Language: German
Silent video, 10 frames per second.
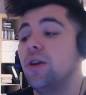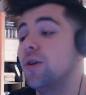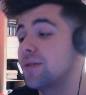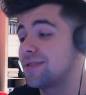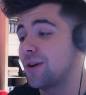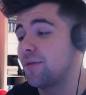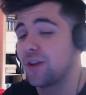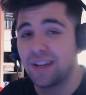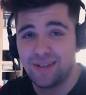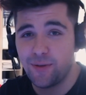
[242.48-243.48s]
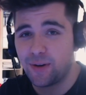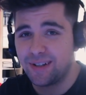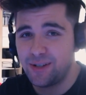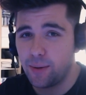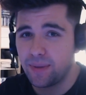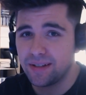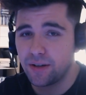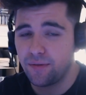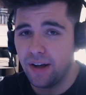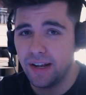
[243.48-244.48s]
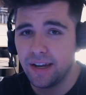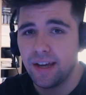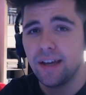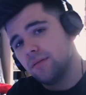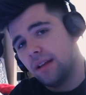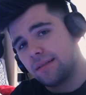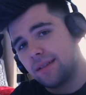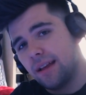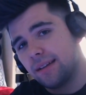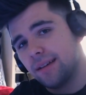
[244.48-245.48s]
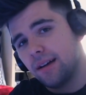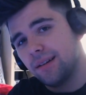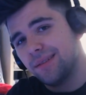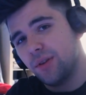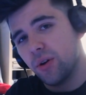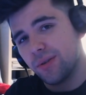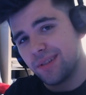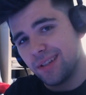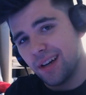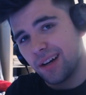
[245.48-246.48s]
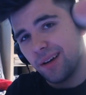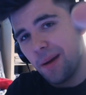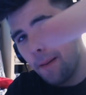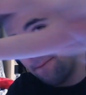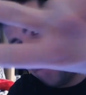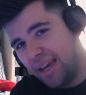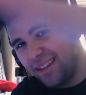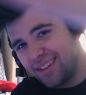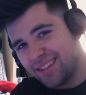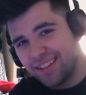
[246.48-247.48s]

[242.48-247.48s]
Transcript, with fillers: Jungs, ich hoffe, euch hat die Woche des Top Plays gefallen. Lasst ein Like da. Wir hören uns die Tage. Peace.